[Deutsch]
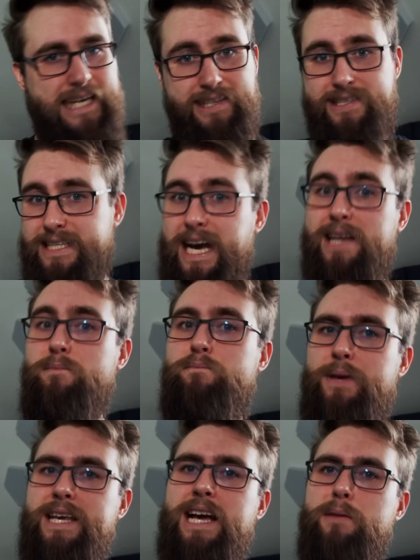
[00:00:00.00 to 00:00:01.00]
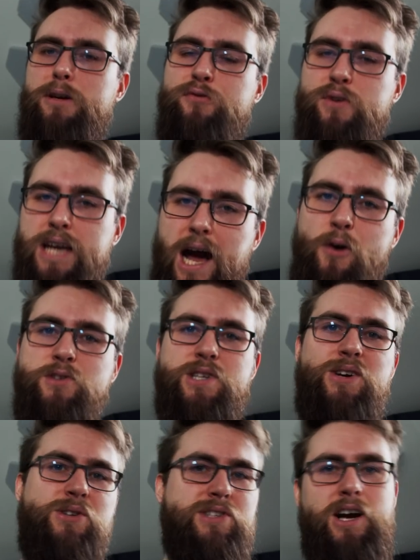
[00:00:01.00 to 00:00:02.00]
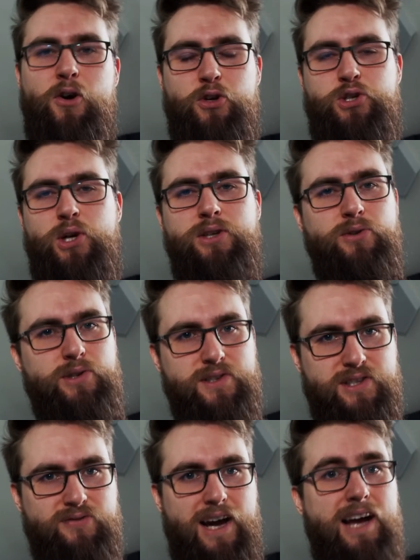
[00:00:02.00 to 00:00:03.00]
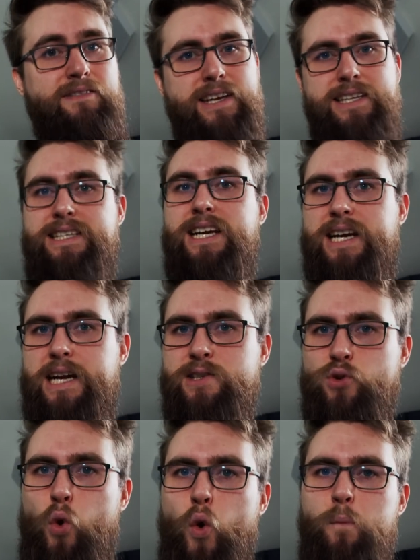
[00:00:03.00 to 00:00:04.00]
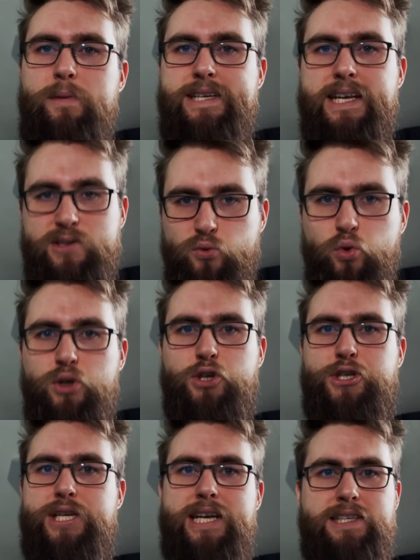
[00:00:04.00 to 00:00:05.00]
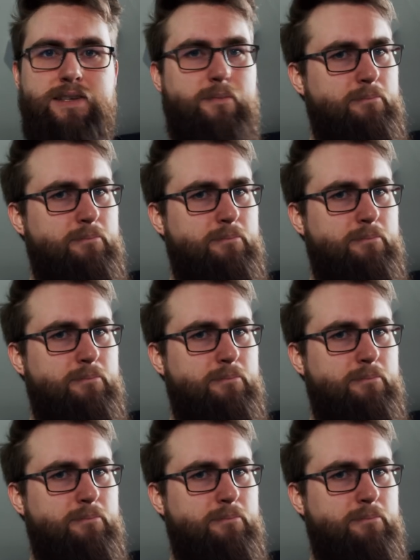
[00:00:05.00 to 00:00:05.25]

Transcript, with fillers: Das kann Bing aber von Haus aus auch schon und zwar, wenn ihr ganz oben in der Suche steht.